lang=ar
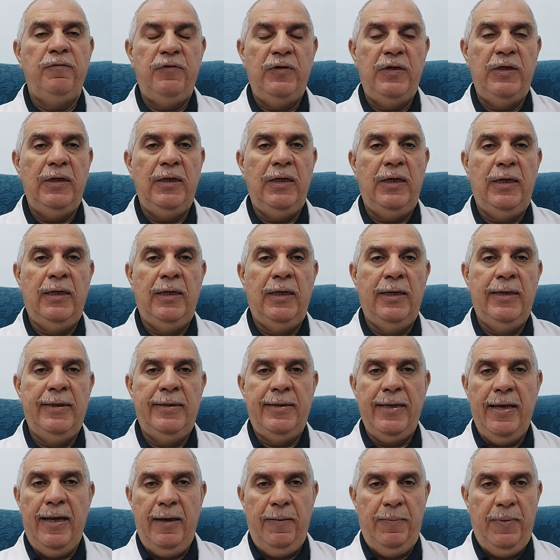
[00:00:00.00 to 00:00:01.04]
في
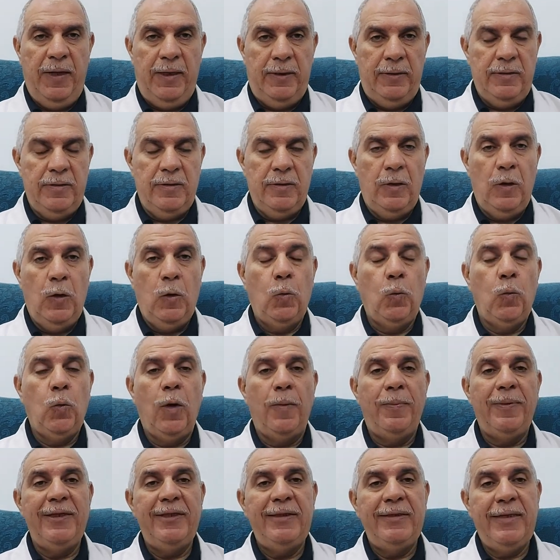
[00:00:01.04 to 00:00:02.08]
الالتهابات
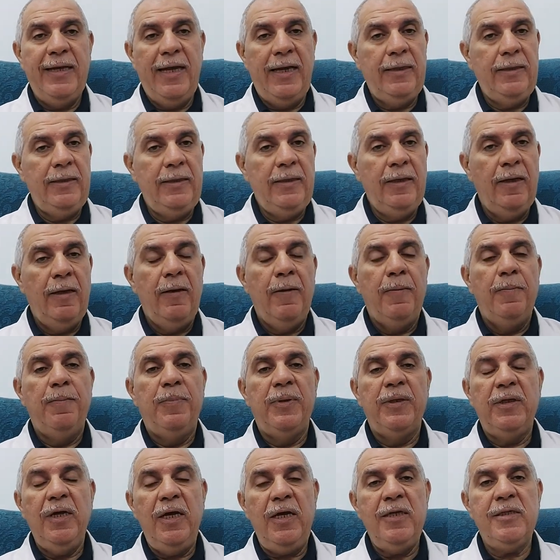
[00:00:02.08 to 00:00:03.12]
وبالتالي
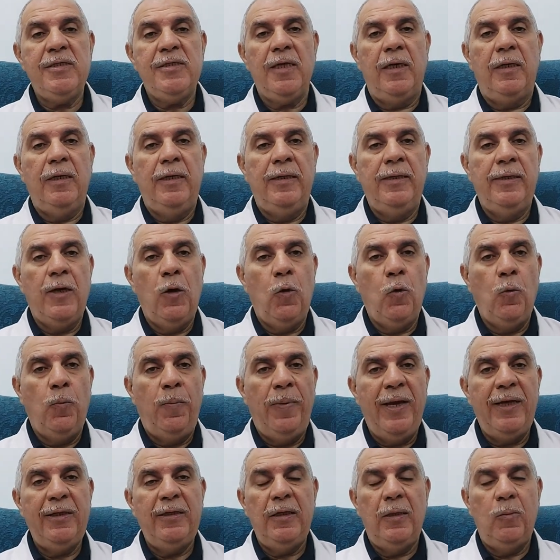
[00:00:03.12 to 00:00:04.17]
بتحصل
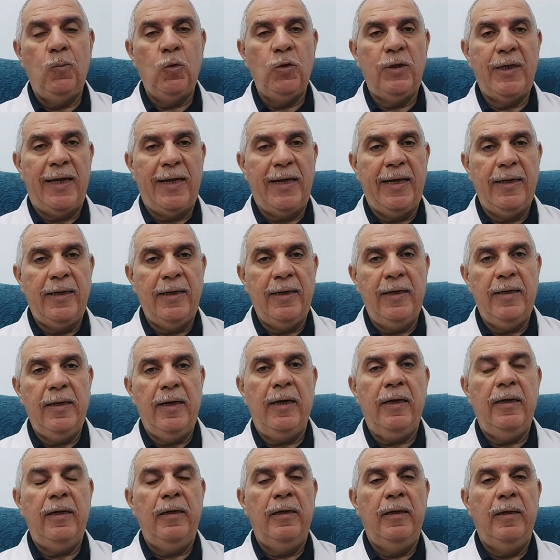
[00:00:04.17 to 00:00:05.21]
النوبات
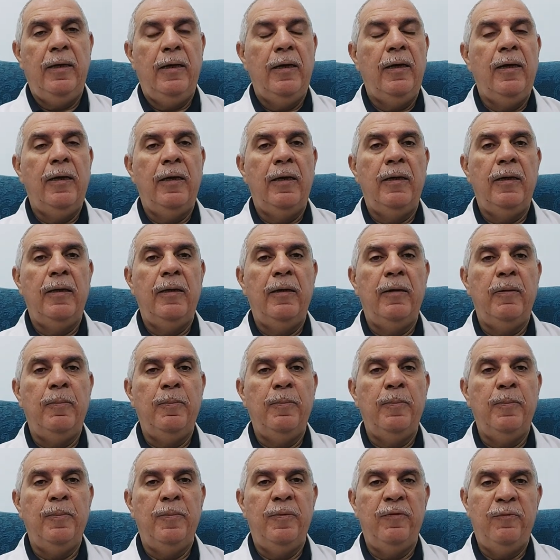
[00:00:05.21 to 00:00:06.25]
المتكررة آه،
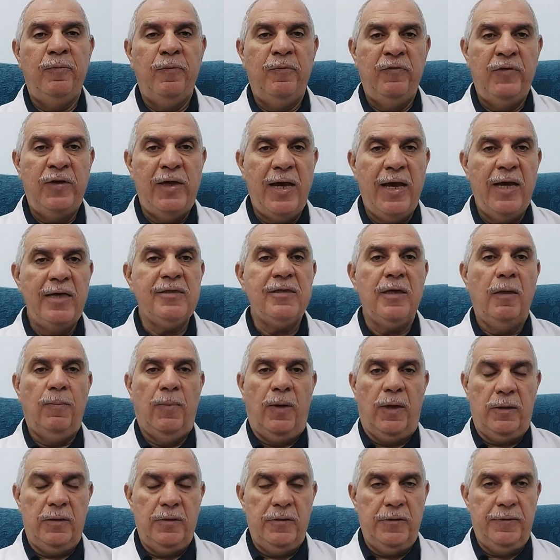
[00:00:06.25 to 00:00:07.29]
في هذا
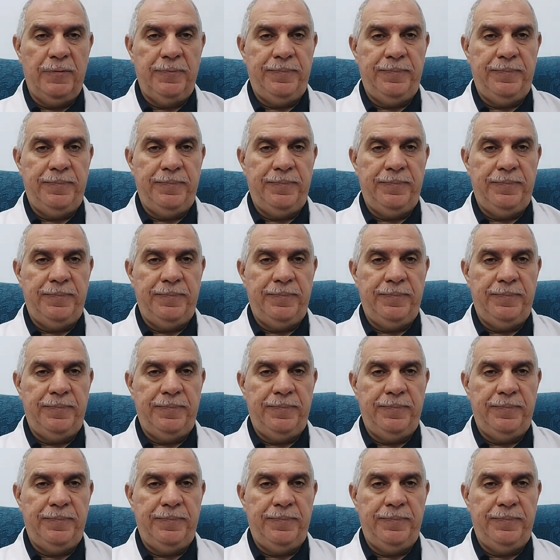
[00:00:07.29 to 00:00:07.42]
المرض